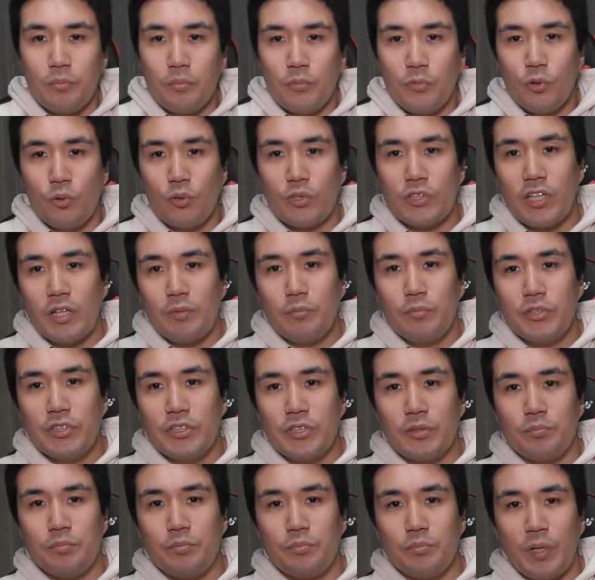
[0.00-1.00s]
農産
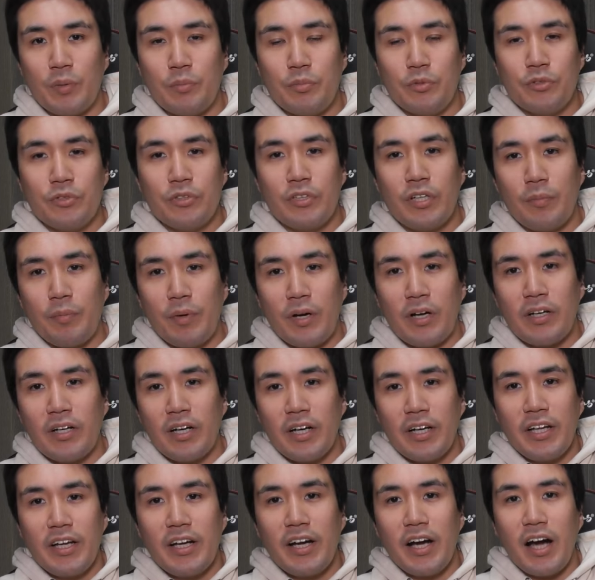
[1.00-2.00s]
物、物価ばっ
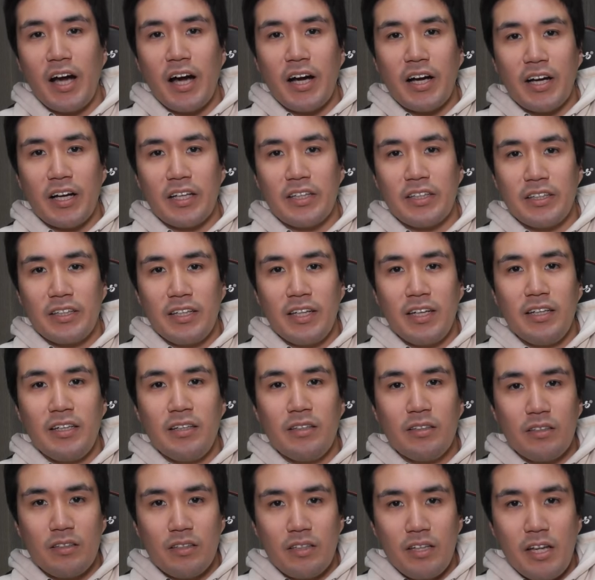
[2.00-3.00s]
かりが上がって
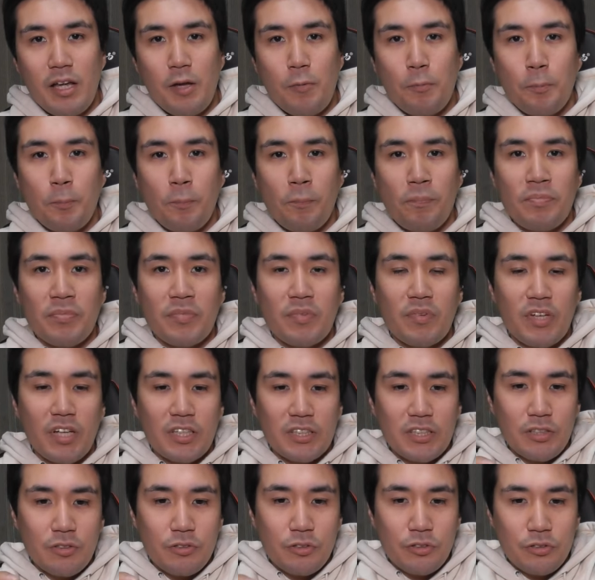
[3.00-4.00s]
いって、
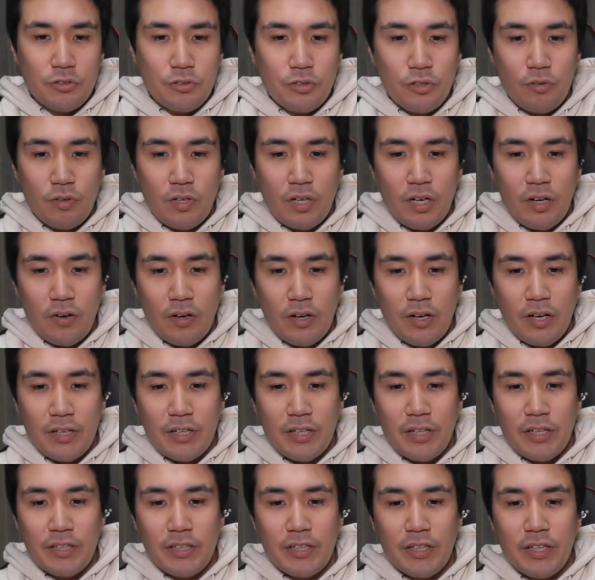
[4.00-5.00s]
皆さんの給料は変わら
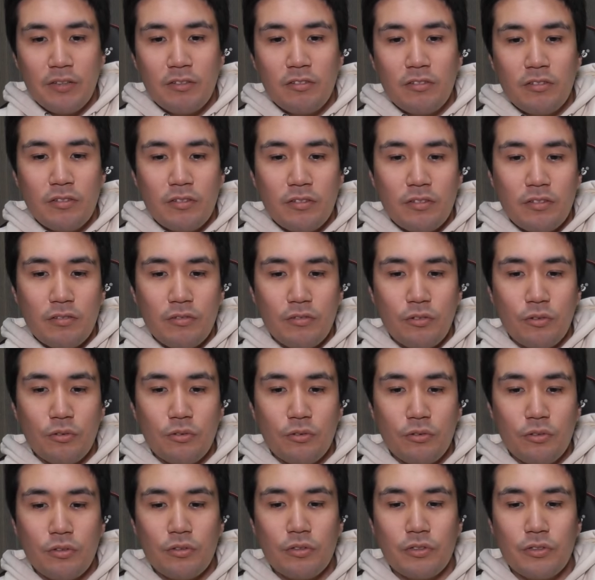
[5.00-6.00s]
ないで、ど
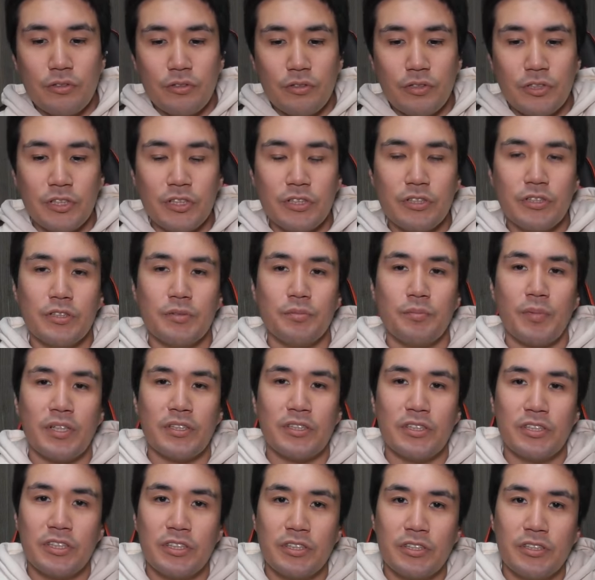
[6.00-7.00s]
んどん苦しく
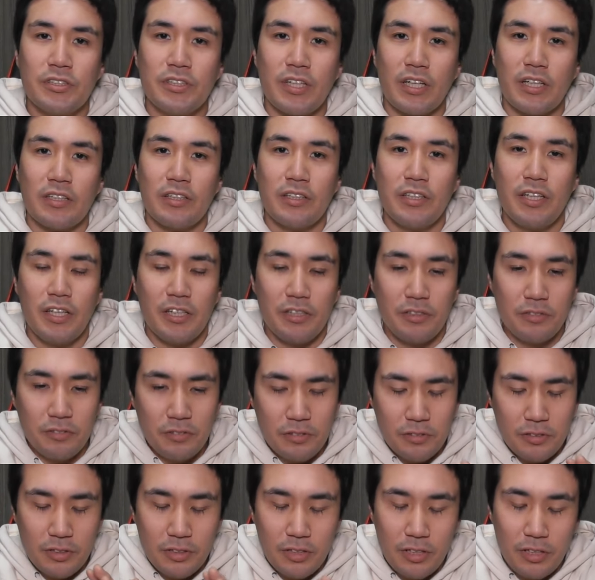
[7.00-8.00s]
貧しくなってい
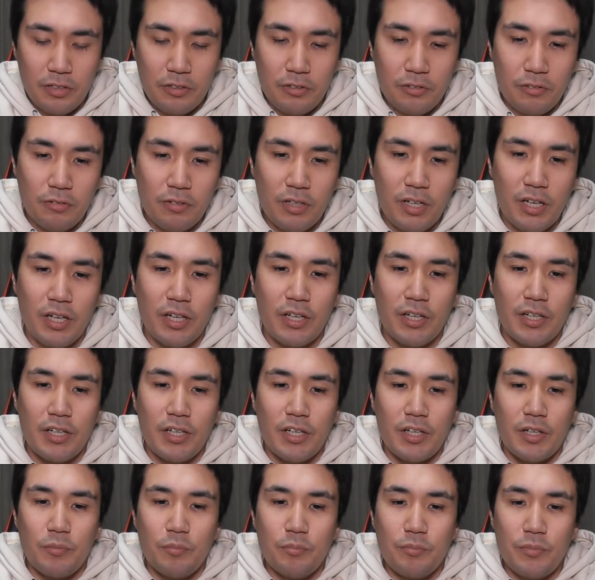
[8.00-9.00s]
くっていうのが
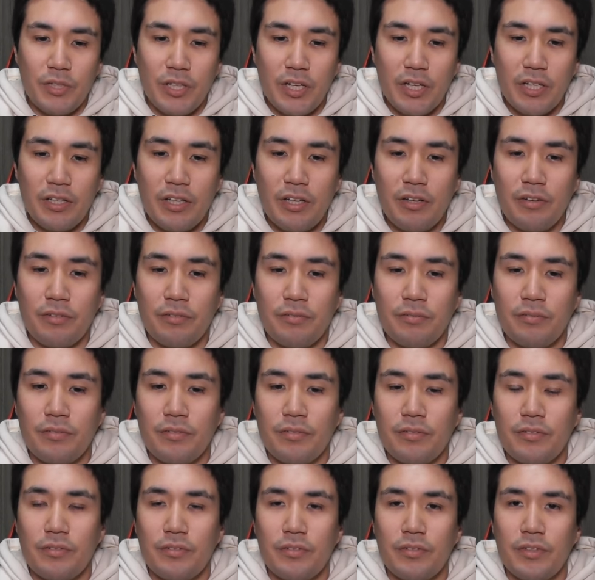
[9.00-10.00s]
見えてる。
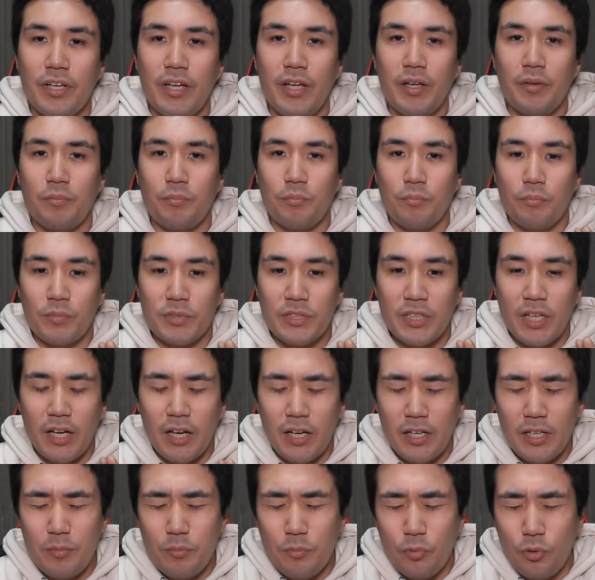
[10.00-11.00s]
で、さ
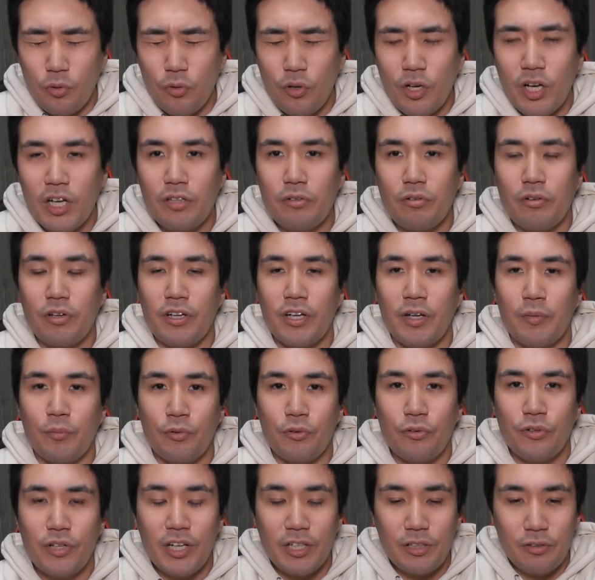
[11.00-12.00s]
らに物が取れない。
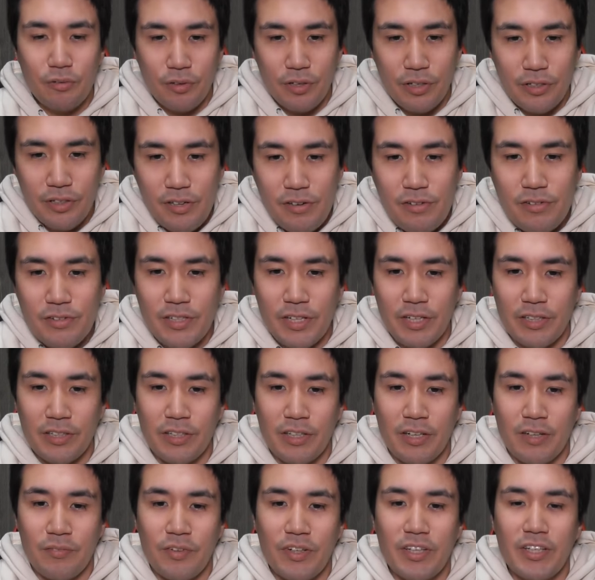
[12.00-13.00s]
物が取れてるんだっ
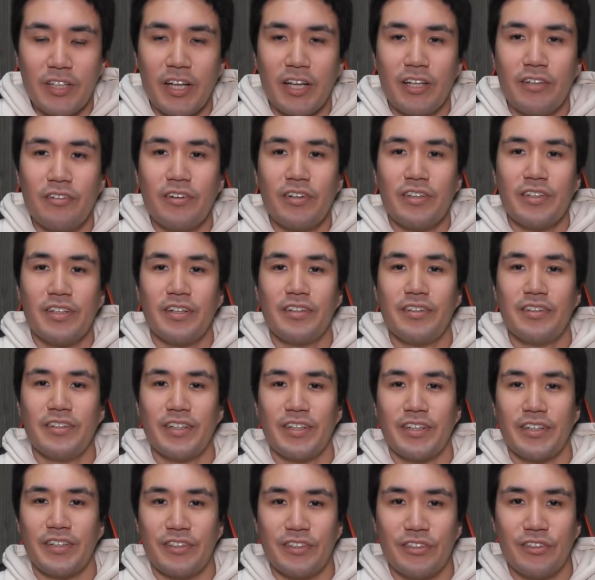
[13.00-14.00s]
たらまだなんとかなるん
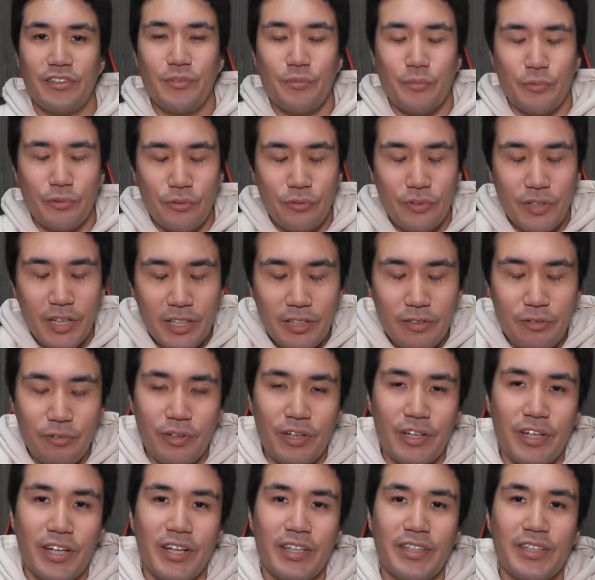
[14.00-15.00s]
だけど、その物が
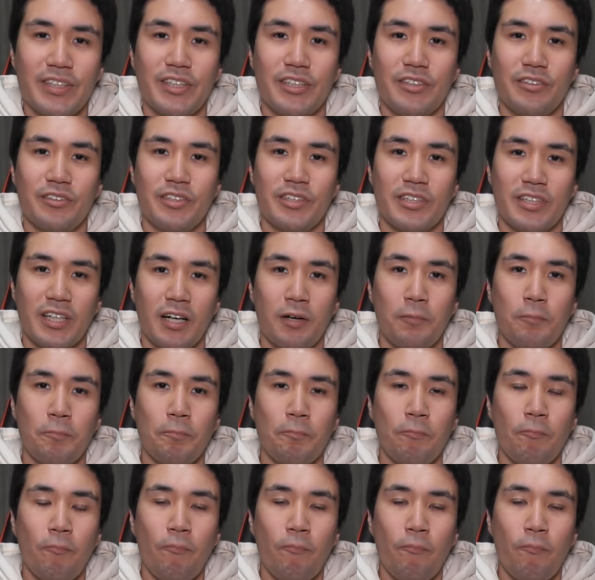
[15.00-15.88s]
取れないっていうさ、